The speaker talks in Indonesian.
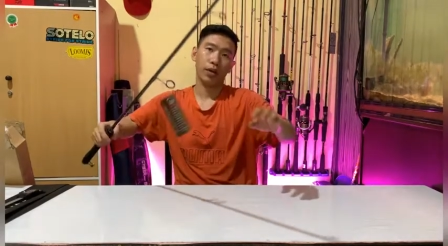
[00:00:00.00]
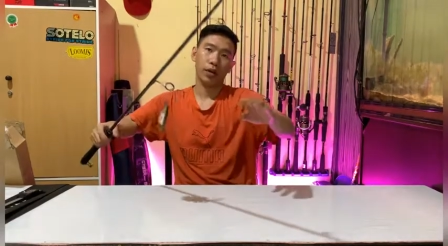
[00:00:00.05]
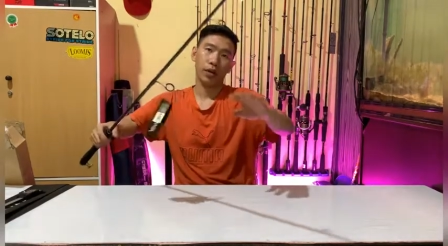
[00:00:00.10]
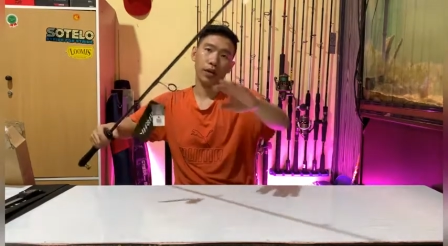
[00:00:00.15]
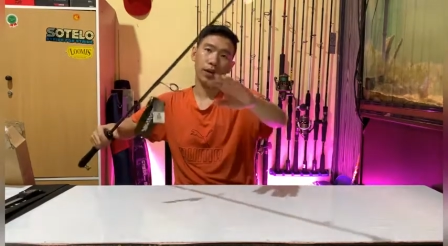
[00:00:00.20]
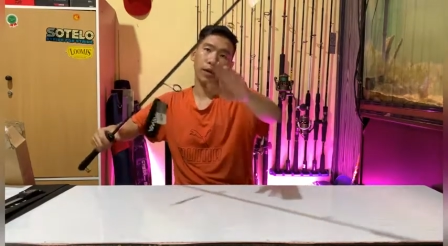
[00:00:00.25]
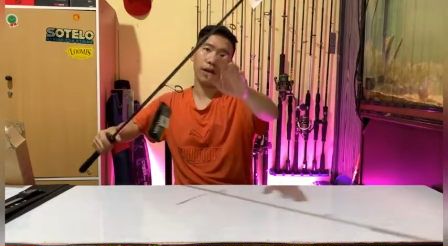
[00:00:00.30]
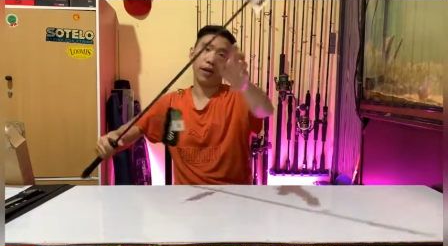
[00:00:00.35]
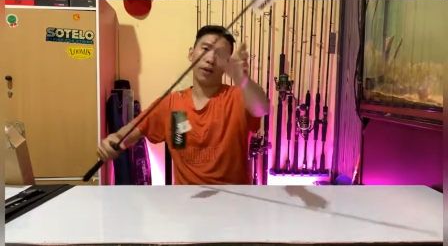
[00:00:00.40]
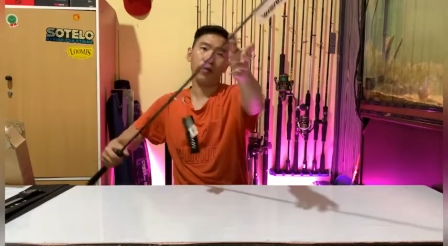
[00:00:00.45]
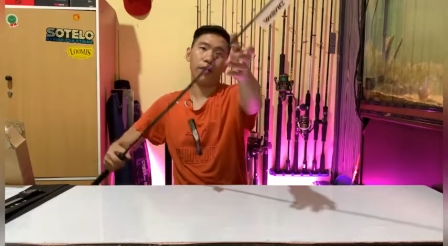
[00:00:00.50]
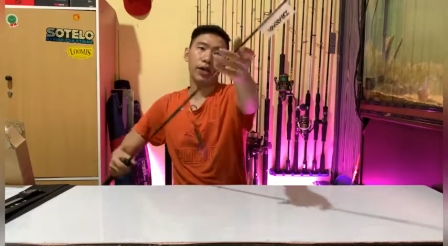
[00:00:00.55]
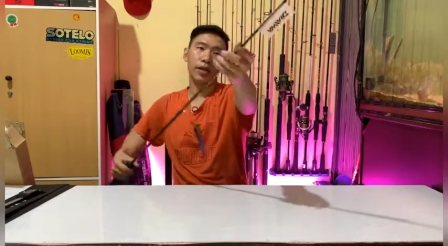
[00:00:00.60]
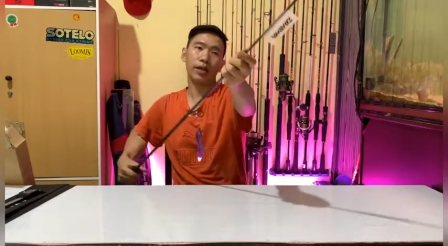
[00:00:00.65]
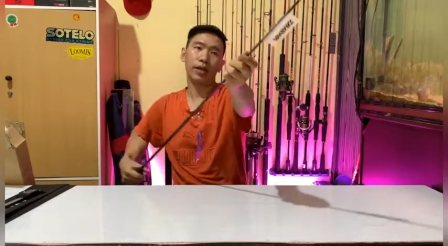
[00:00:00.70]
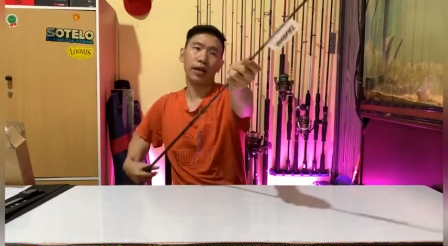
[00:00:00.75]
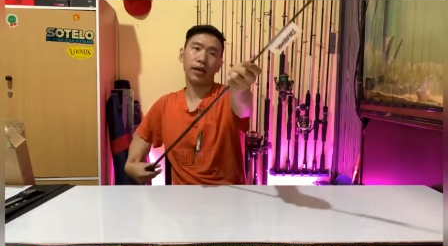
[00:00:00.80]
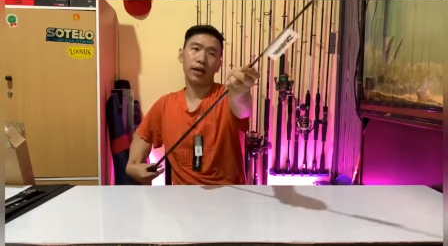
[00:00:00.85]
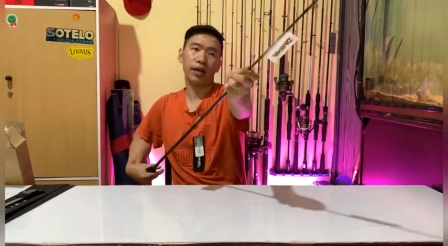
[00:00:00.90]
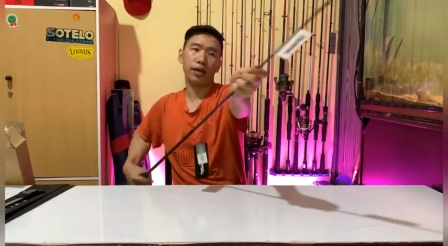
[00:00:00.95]
ya
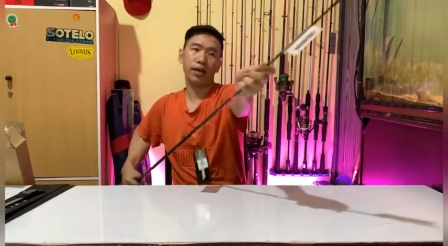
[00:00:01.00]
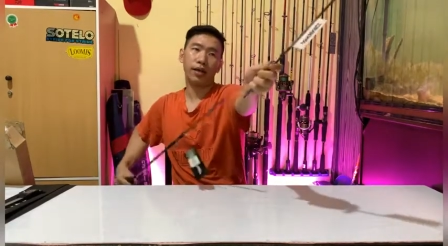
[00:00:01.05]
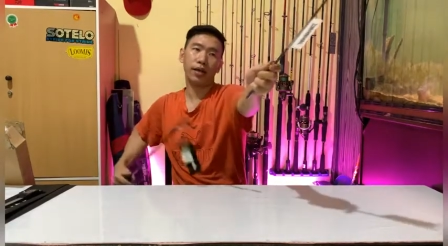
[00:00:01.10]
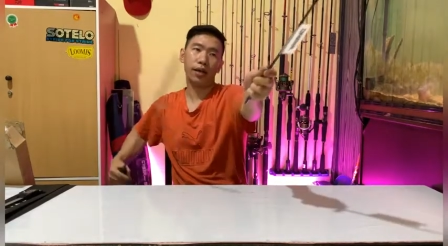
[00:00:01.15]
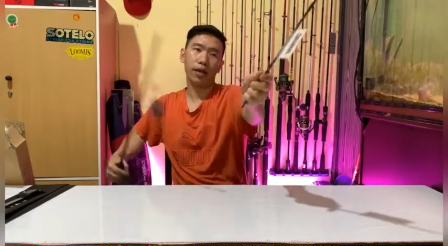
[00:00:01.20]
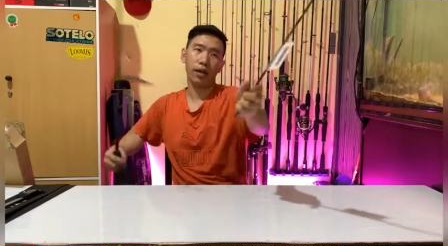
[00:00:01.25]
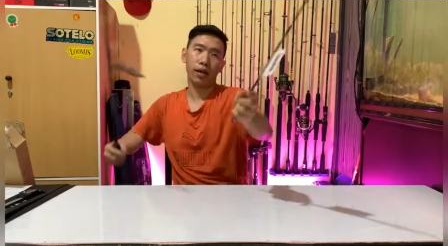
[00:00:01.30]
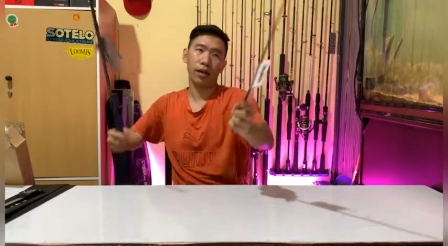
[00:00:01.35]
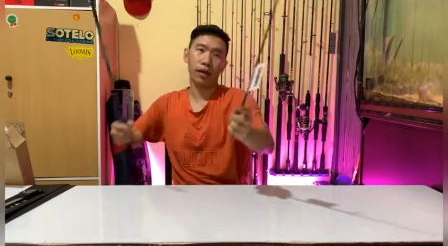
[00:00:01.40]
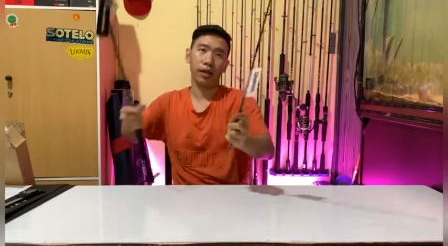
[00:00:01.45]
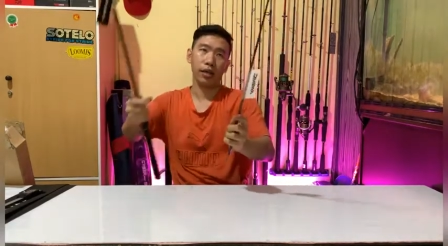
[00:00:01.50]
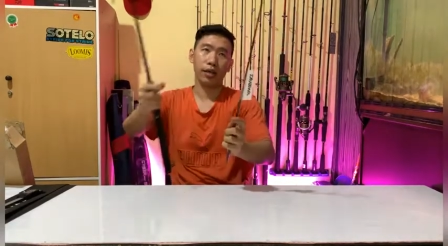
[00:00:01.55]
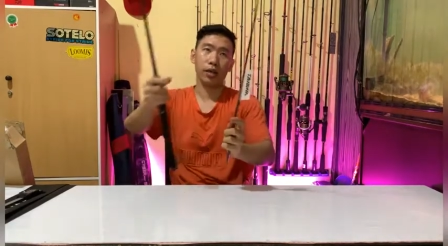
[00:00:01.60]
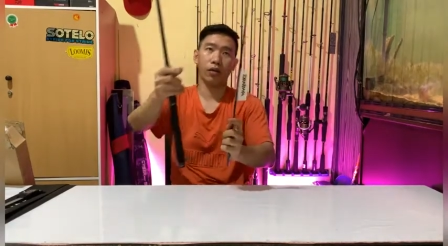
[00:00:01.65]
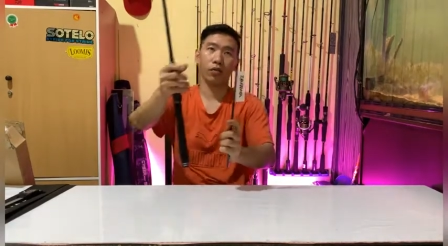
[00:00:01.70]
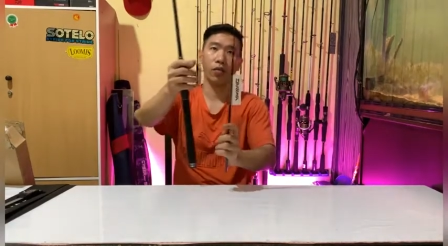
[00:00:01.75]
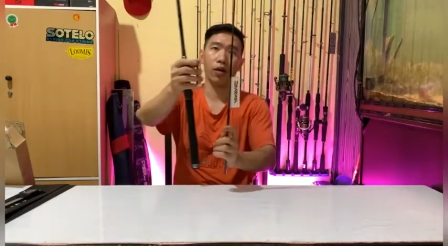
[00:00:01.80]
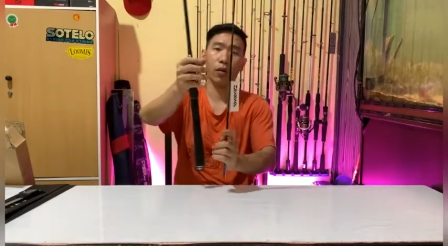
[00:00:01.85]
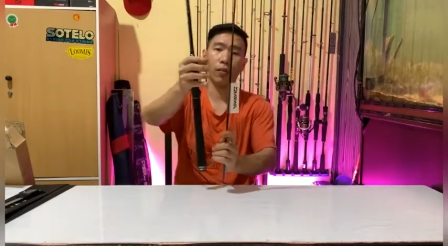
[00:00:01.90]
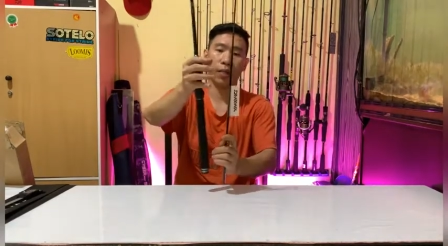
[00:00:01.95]
wajar ya harganya
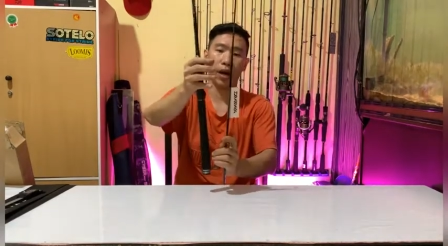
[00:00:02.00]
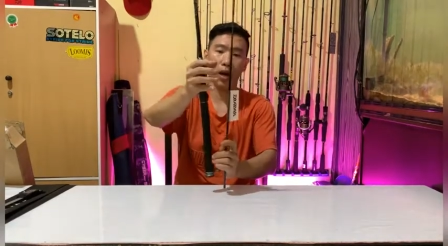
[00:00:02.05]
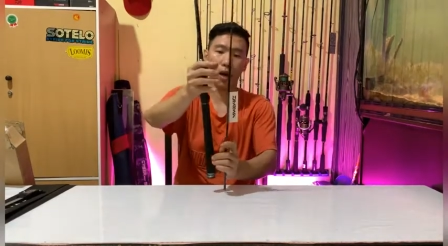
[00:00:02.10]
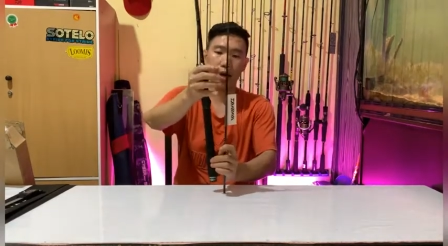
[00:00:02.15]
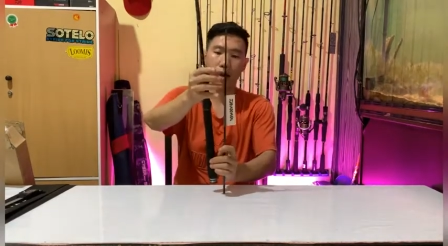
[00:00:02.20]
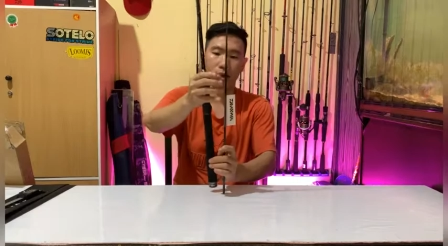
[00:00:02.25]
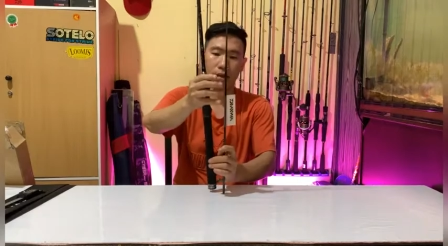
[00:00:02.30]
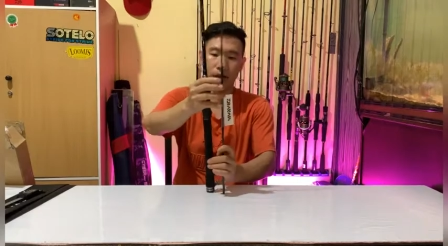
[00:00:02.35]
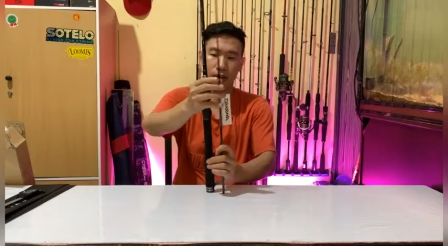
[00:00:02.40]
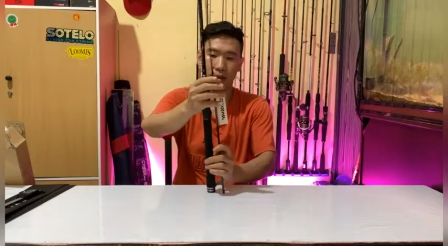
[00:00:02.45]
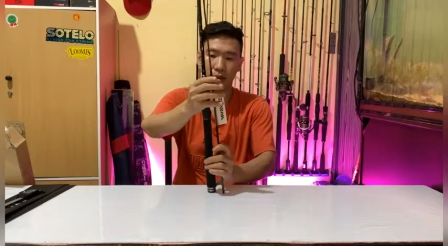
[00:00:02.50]
juga mahal